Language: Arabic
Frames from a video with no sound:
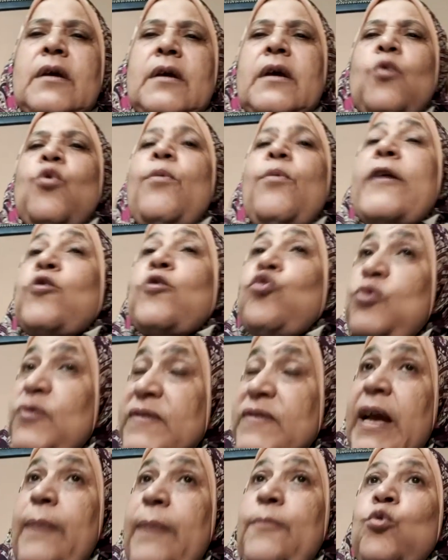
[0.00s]
وبرضه
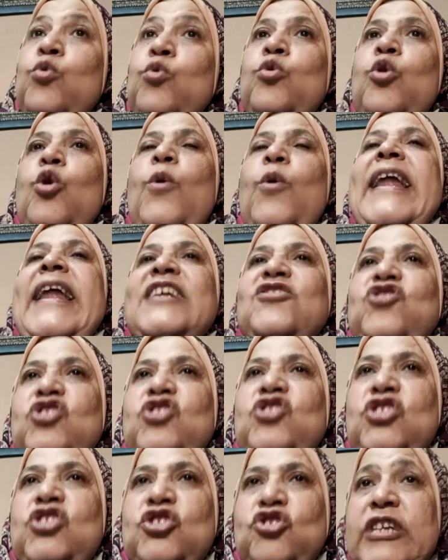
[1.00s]
بيستعملوه اللي هو
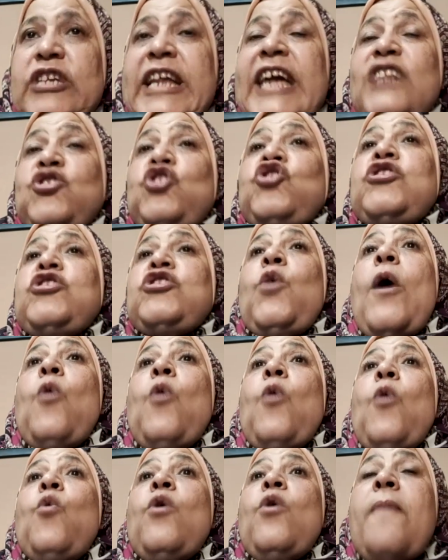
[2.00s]
الحشيش الحشيش لو
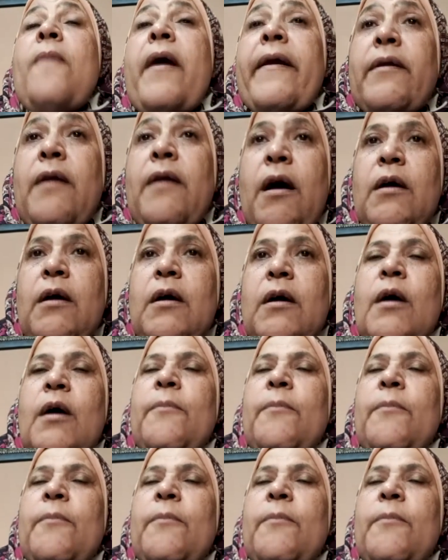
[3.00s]
اول مره